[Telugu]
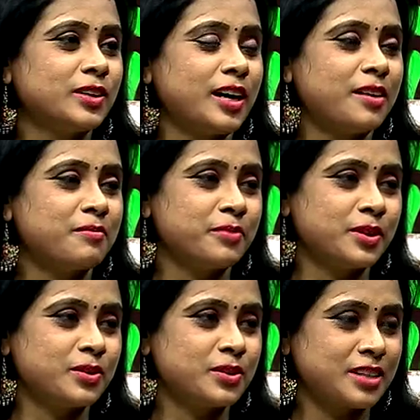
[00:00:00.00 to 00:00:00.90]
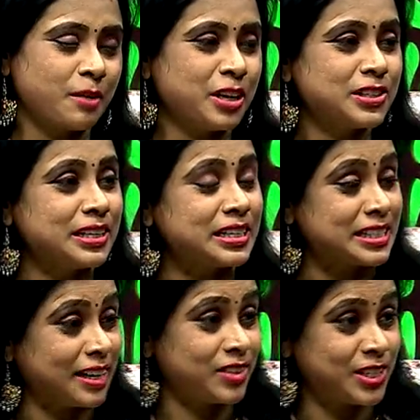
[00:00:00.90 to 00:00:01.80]
కూడా మీరు సమాజానికి
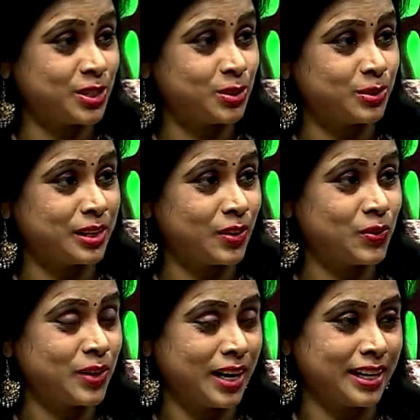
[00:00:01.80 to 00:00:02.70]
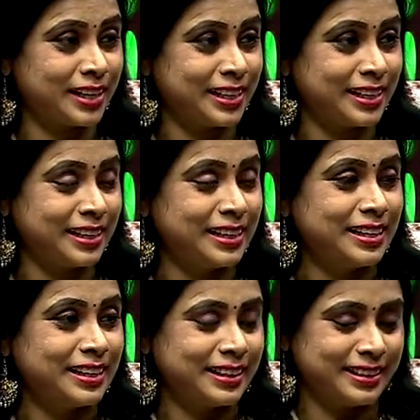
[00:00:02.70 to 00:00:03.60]
సేవ చేస్తున్నారు అలాగే
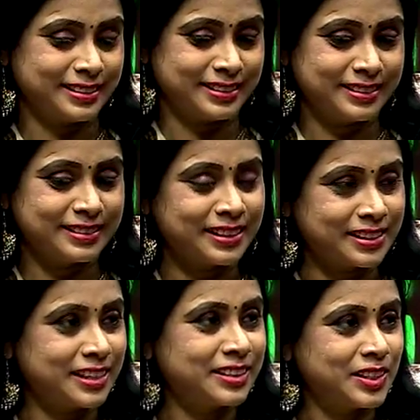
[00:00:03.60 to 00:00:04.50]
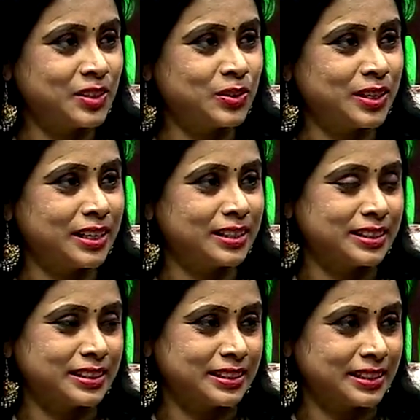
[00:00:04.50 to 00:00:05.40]
రచయిత్రి కూడా
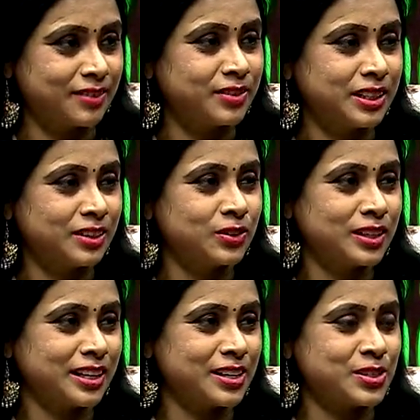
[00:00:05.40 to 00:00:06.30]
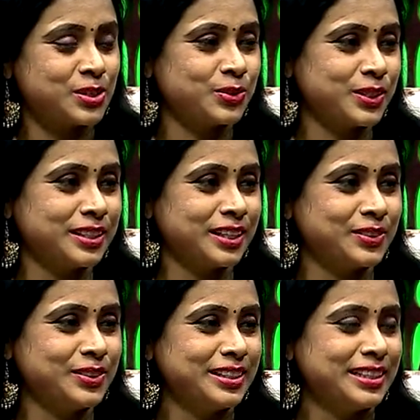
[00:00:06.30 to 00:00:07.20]
కవితలు కూడా రాస్తూ
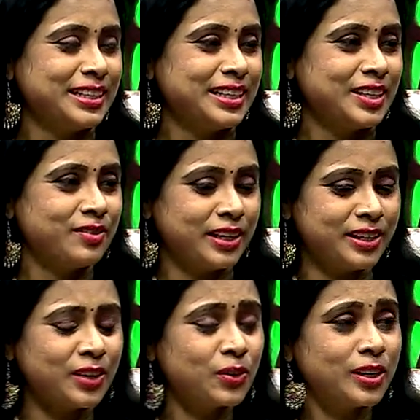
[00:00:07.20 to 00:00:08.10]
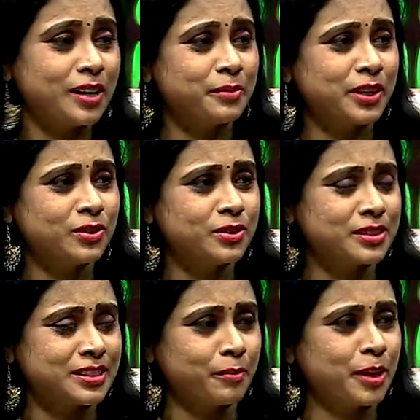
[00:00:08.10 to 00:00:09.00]
ఉంటారు ఇవన్నీ కూడా మీకు
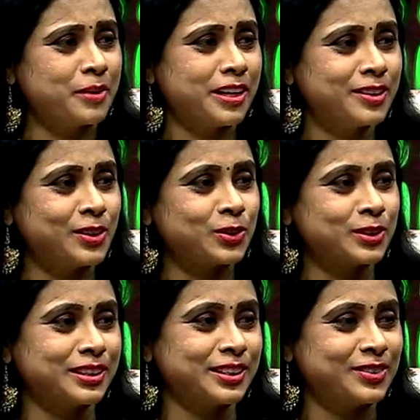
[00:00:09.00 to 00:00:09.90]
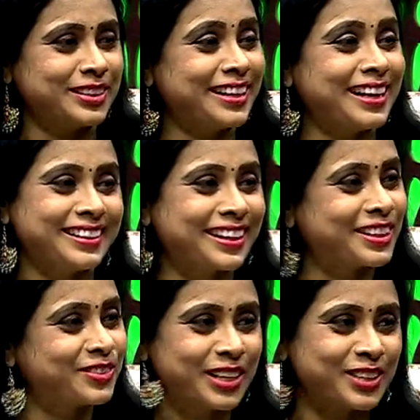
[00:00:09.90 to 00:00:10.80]
సమయం ఎలా దొరుకుతుంది ఉండేది అందరికీ
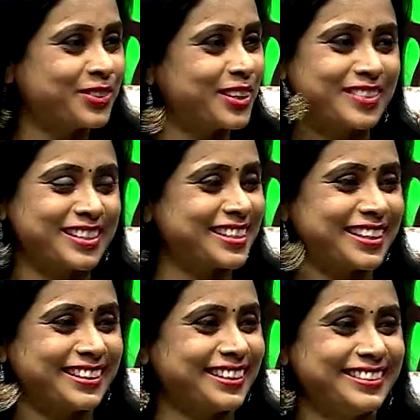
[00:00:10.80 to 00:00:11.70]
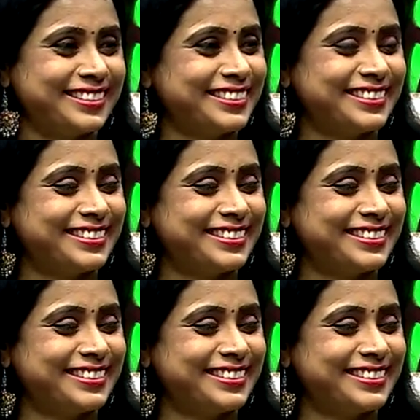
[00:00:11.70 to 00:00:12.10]
ట్వంటీ ఫోర్ అవర్సే కదా అదే